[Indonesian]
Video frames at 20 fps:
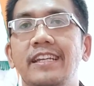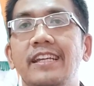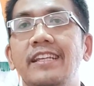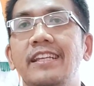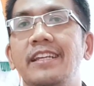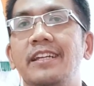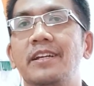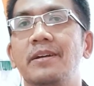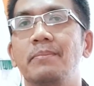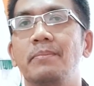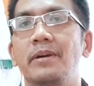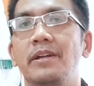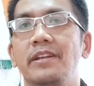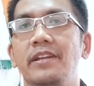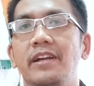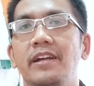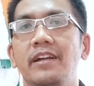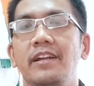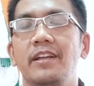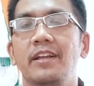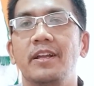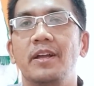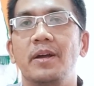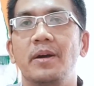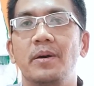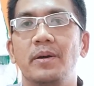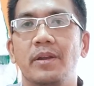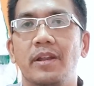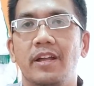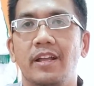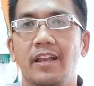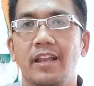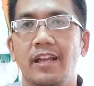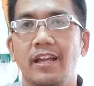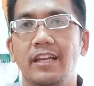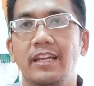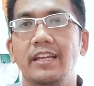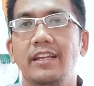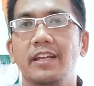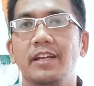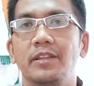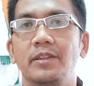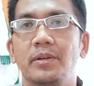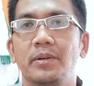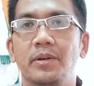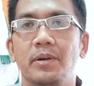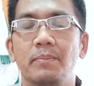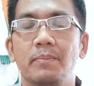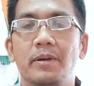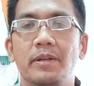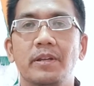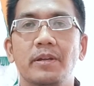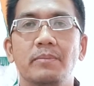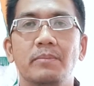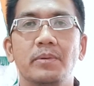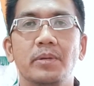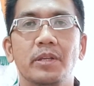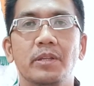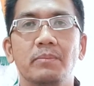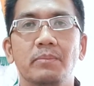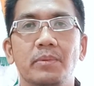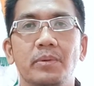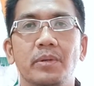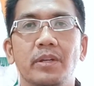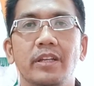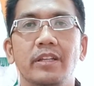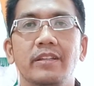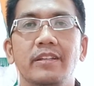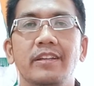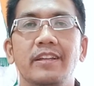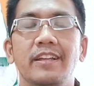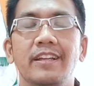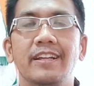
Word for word: nih kepada orang lain atau kepada murid-murid